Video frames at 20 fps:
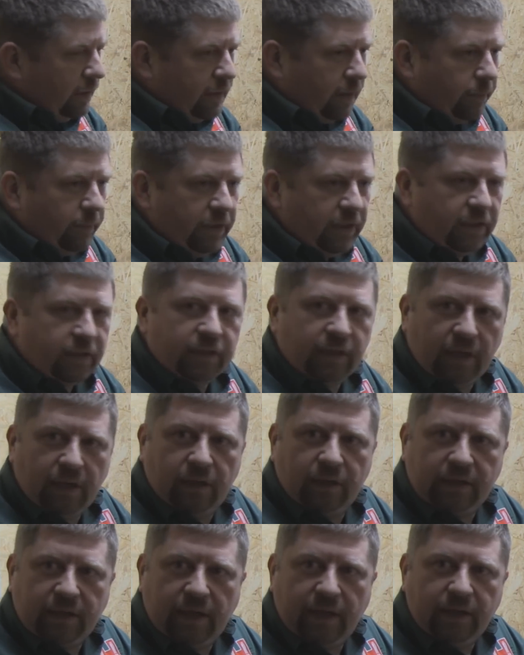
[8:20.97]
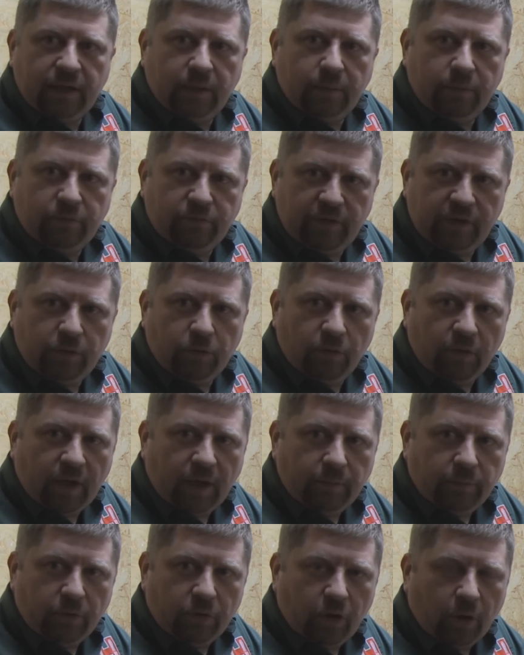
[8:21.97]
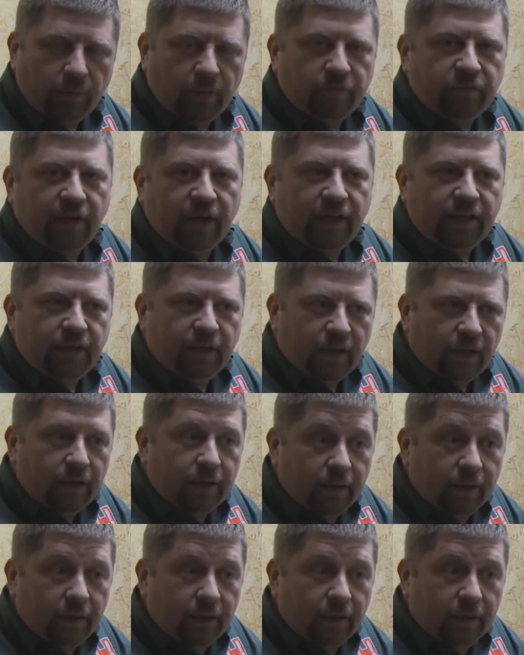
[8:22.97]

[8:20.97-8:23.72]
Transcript: damit ich da keine Bewegung reinbekomme, weil